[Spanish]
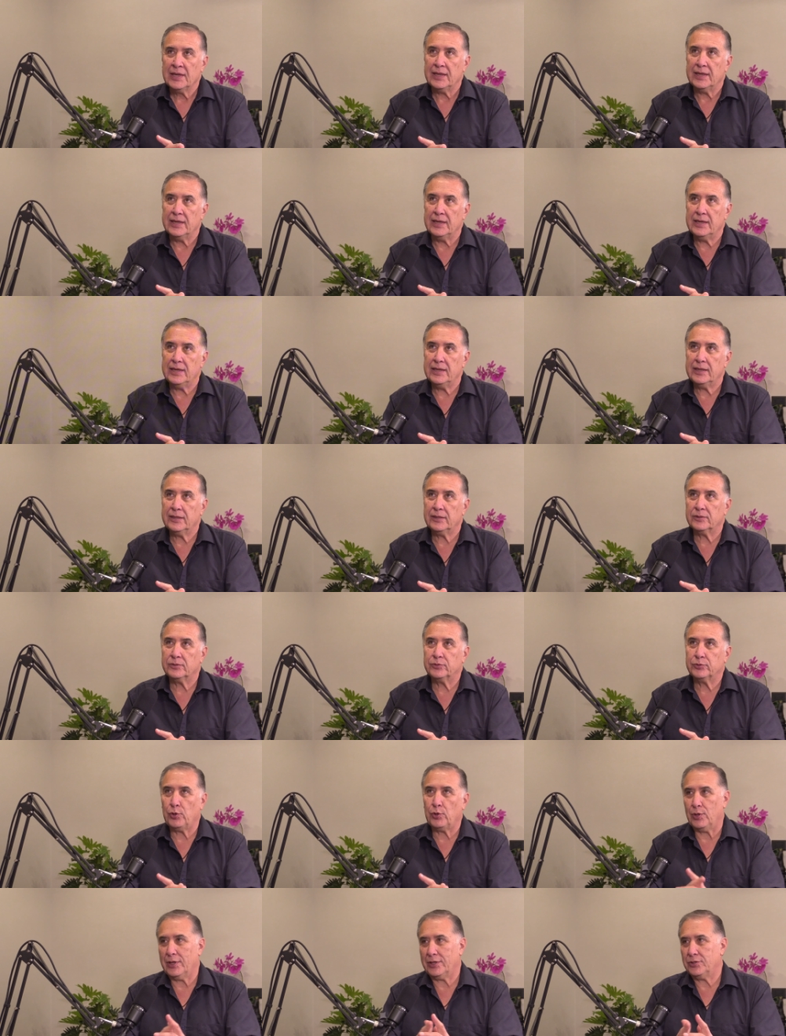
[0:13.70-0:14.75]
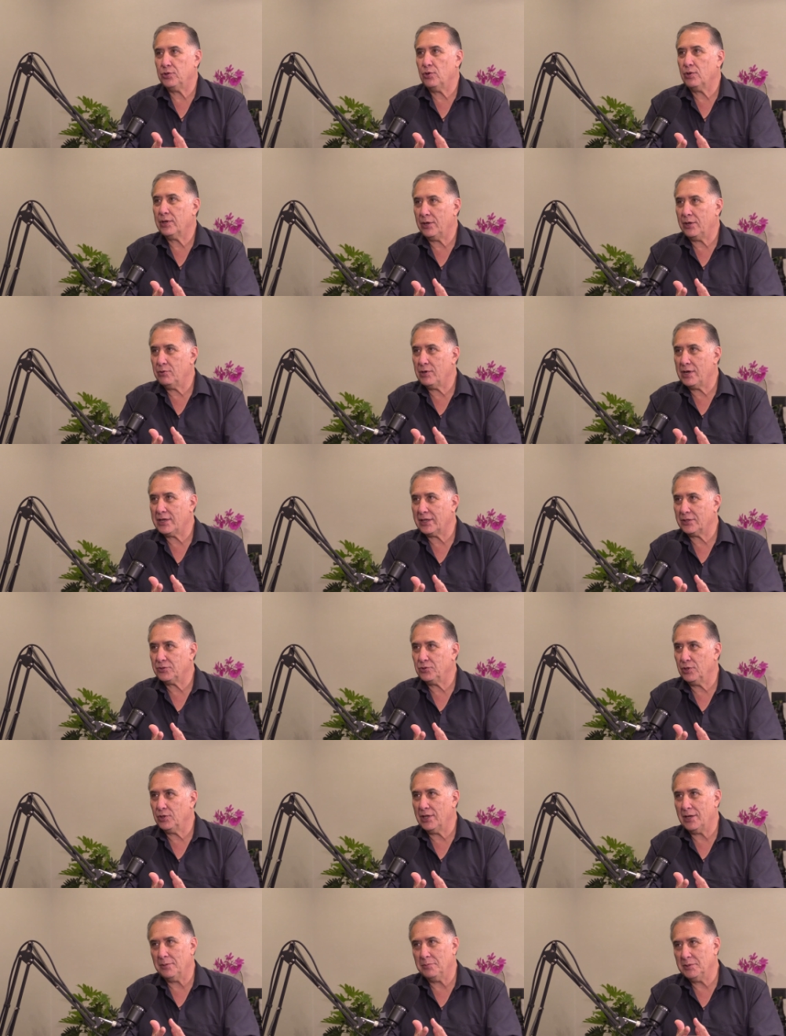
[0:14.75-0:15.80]
y toda acción crea una
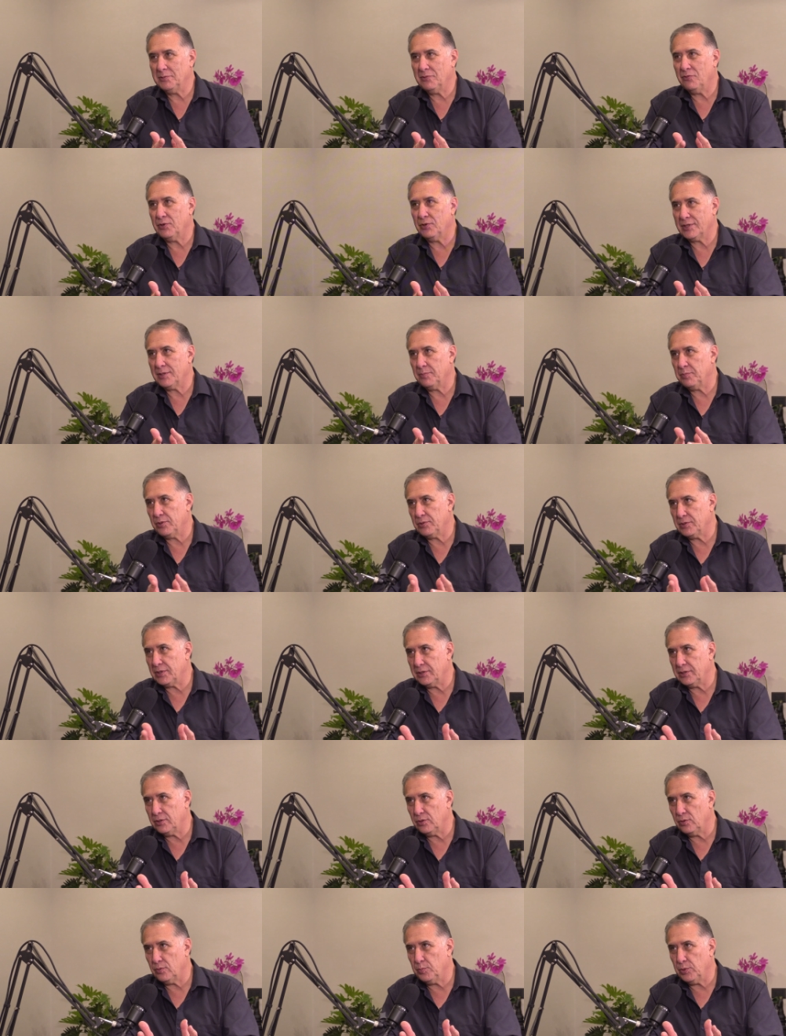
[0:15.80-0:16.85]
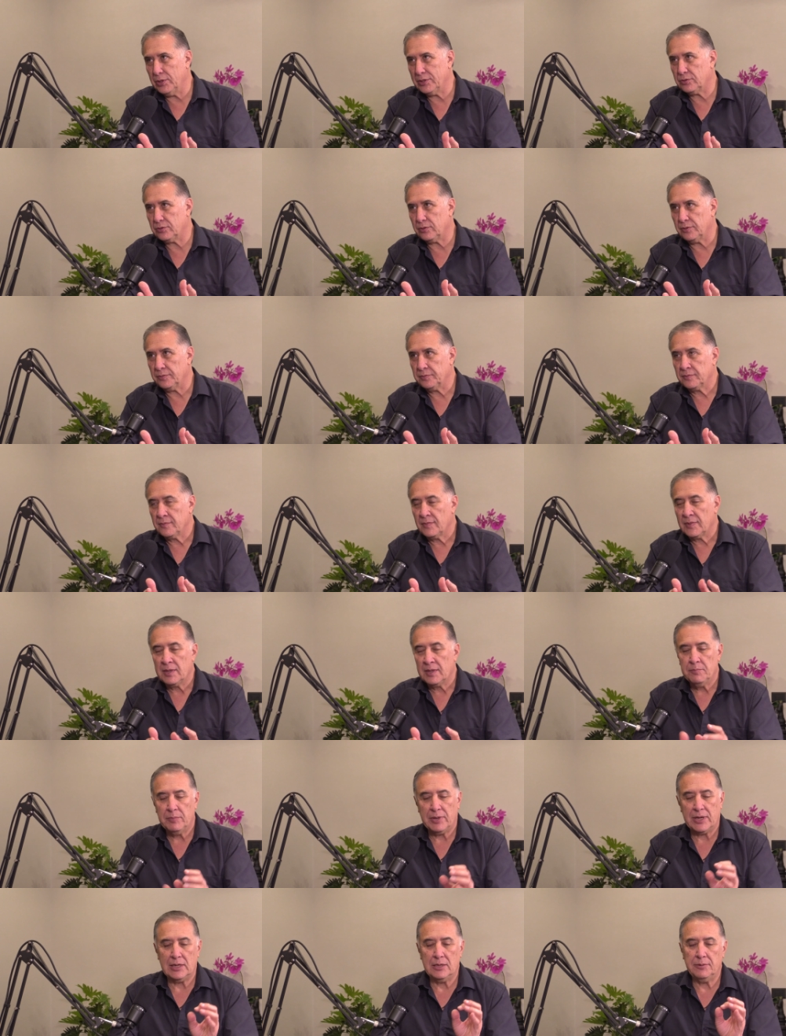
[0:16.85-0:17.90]
reacción de la misma fuerza pero en el sentido opuesto.
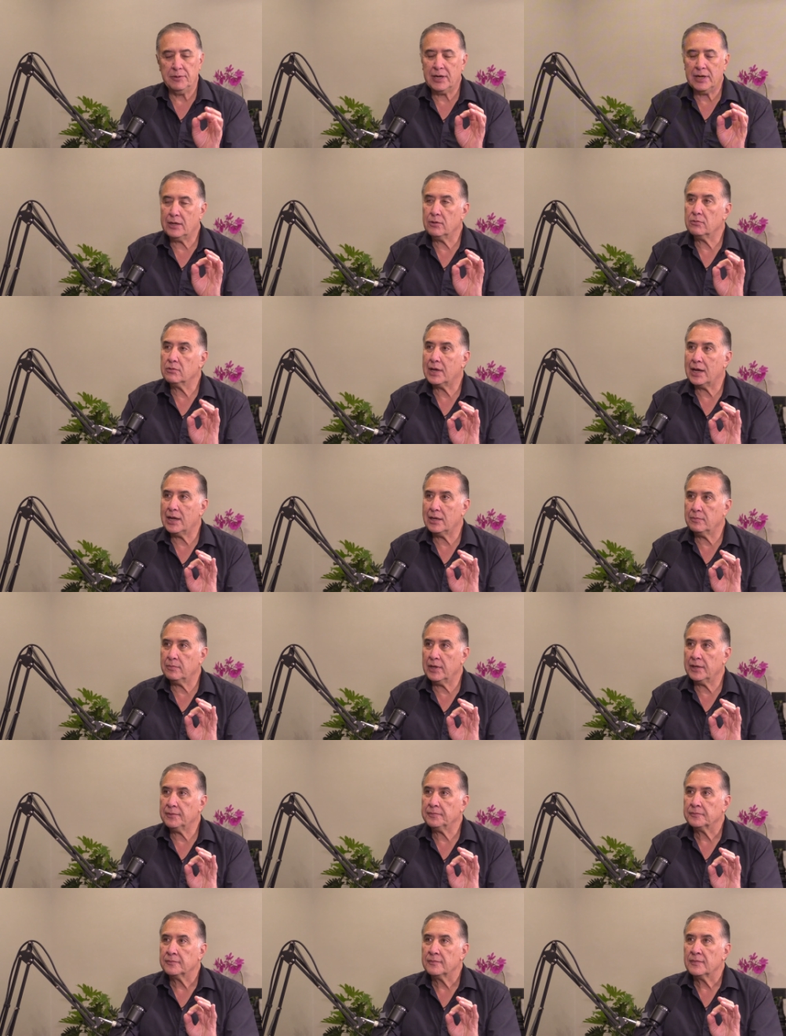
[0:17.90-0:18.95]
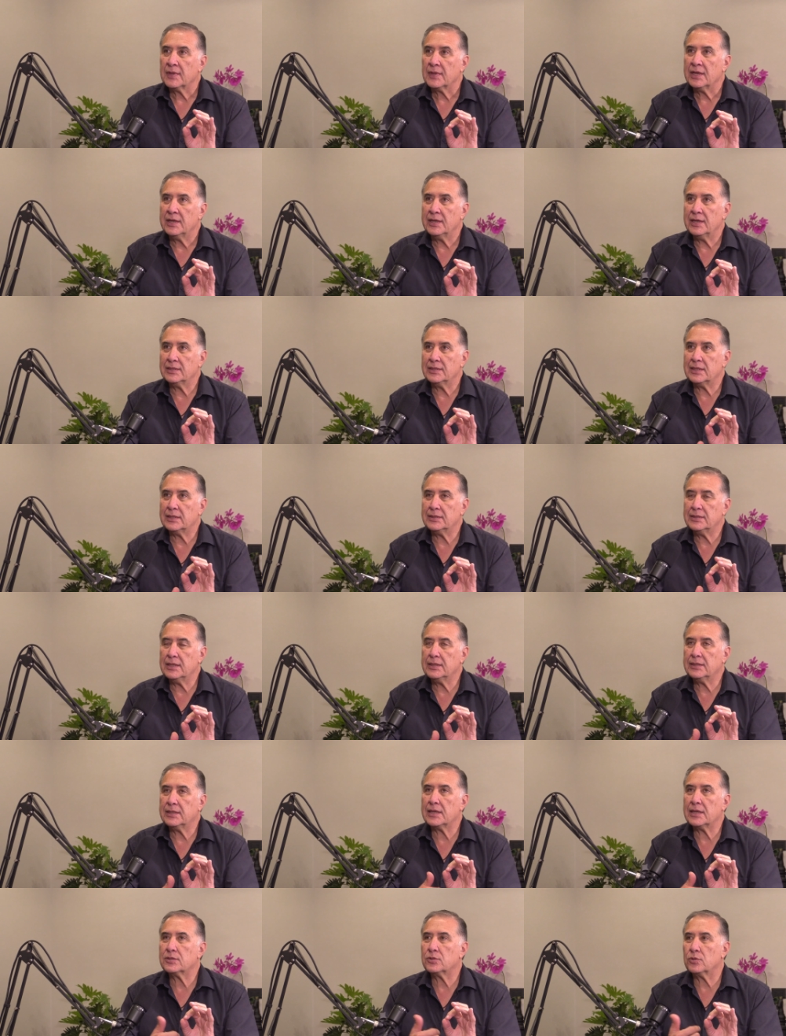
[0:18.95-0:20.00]
Para liberar un karma
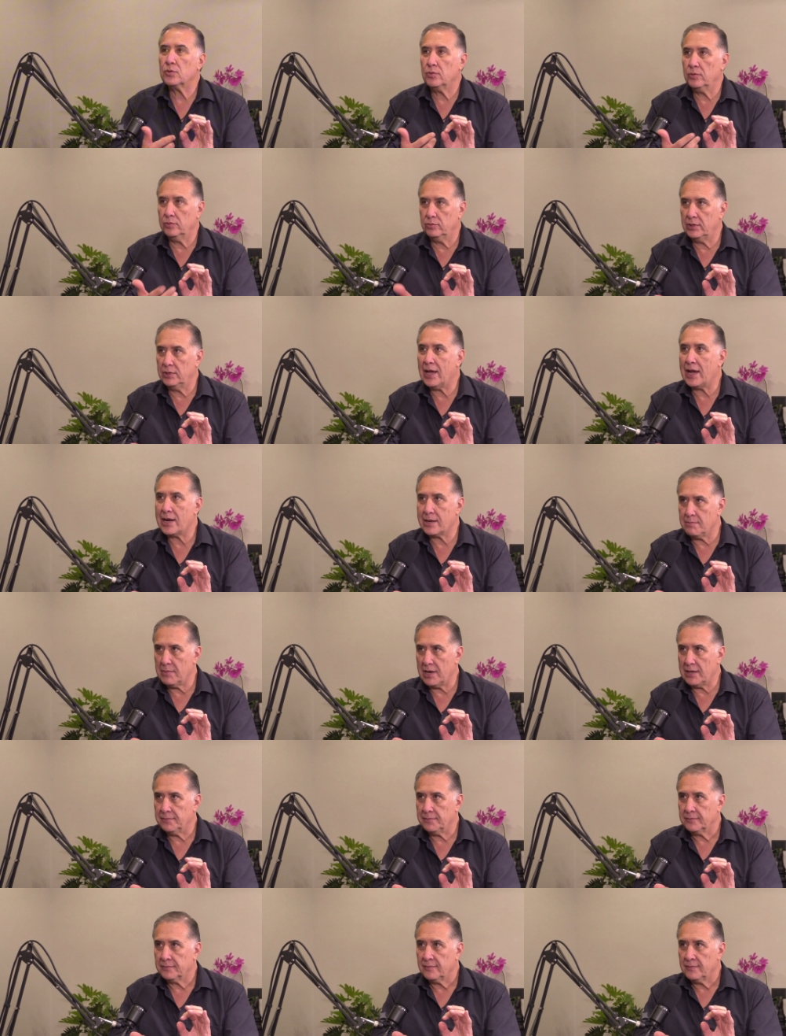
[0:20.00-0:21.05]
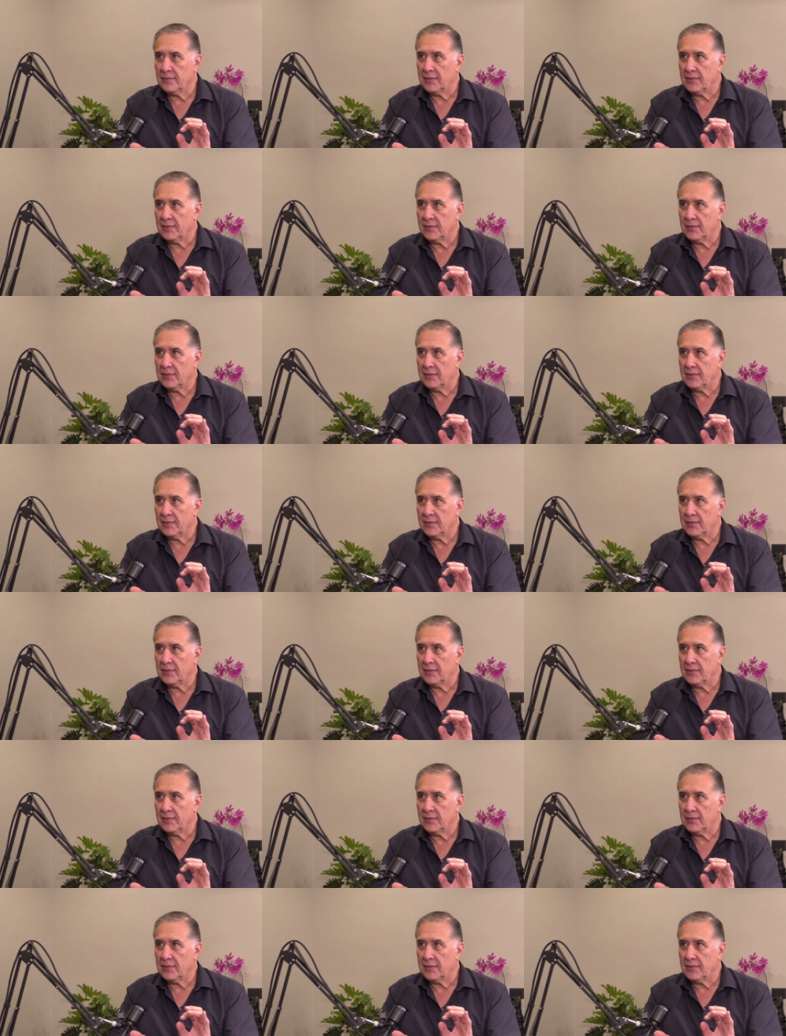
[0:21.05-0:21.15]
necesitas un dharma.